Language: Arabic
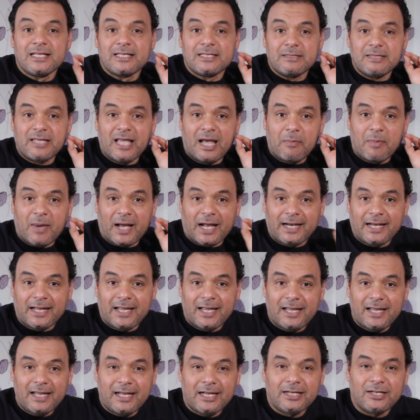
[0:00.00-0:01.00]
ده
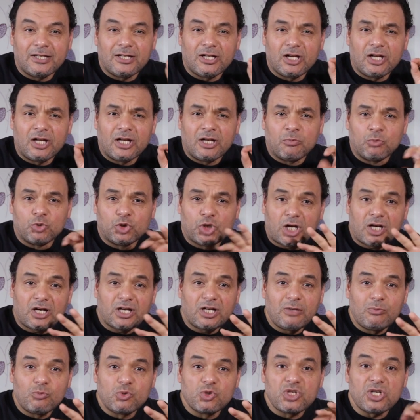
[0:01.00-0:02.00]
معناه ان
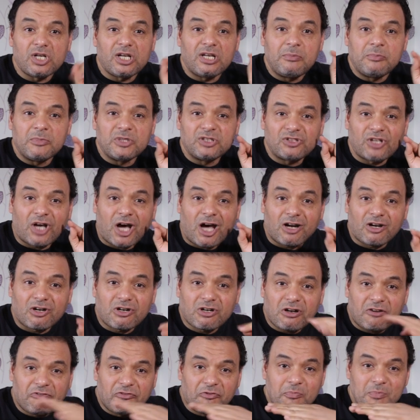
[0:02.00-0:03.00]
المدرج الموسيقي
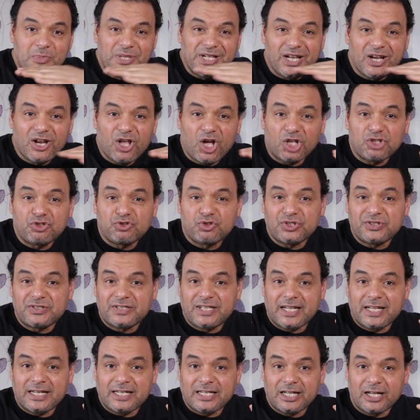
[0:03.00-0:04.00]
متعرف من الخط
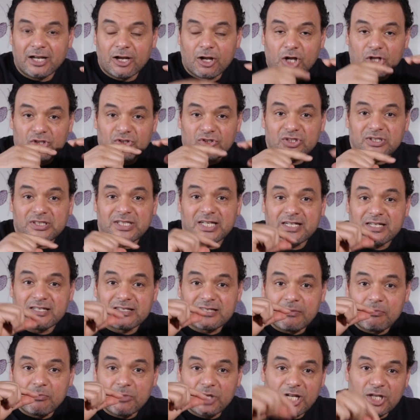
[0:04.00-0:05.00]
الثاني الخط الثاني
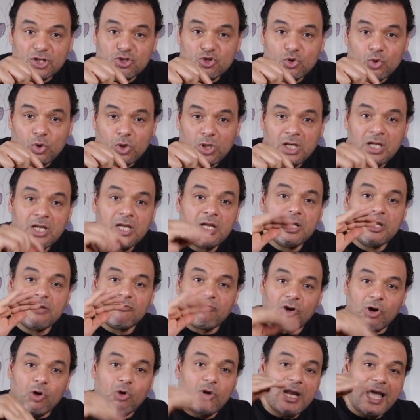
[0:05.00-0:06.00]
سميناه سول
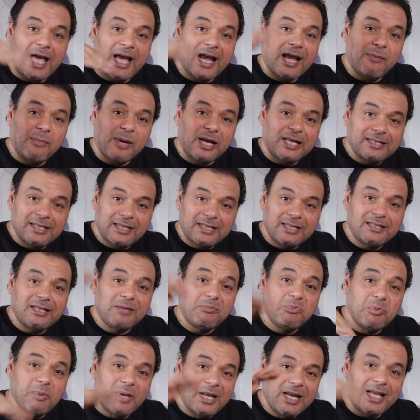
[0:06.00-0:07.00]
فكل حاجه بعد كده
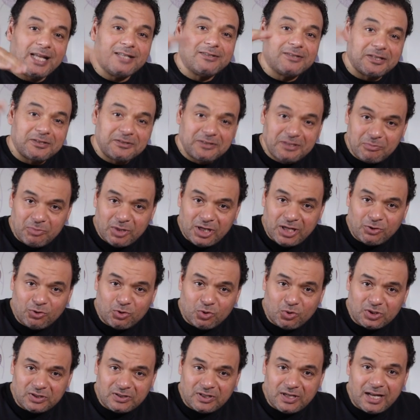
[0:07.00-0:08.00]
بيبقى لها ترتيب
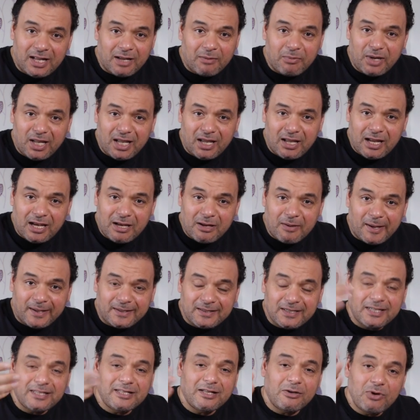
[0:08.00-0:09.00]
النوت اللي قبلها اللي
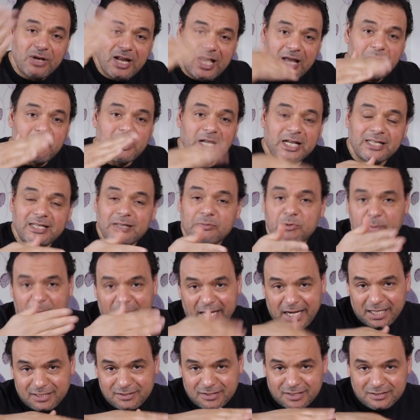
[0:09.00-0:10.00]
بعد كده واللي قبل كده
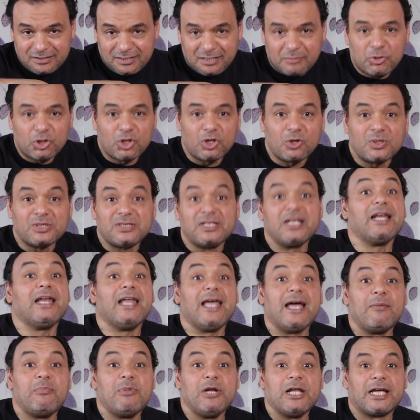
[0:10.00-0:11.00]
بيبقى لها ترتيب النوت اللي
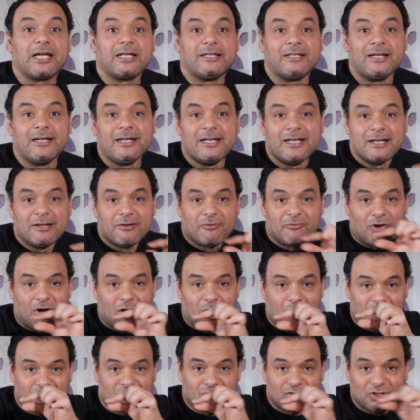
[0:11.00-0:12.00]
قبل كده
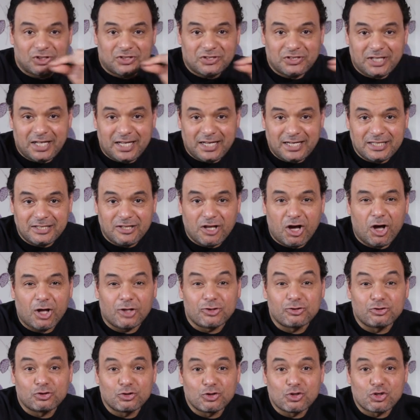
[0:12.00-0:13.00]
فخط الثاني ده
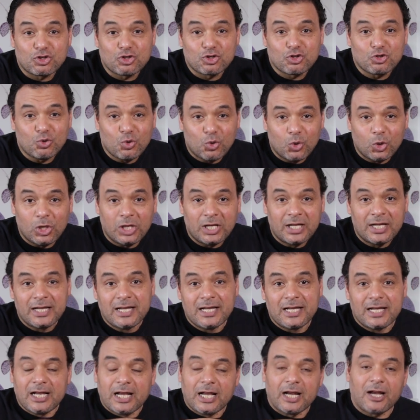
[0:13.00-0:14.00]
خط السول
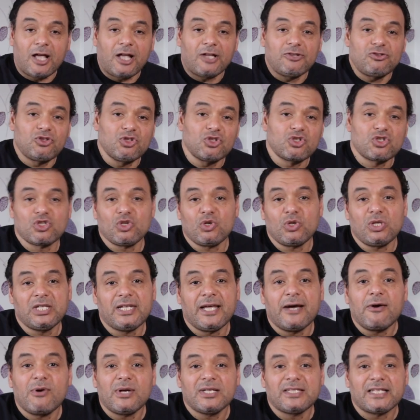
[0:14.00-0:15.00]
الخط السول
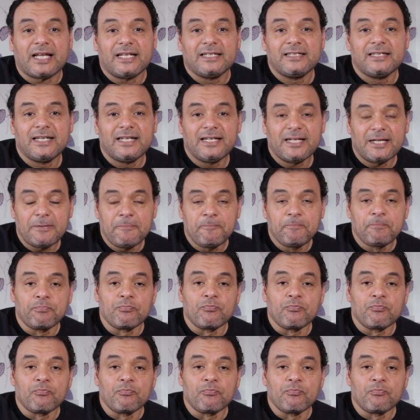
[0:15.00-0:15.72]
دوت عندنا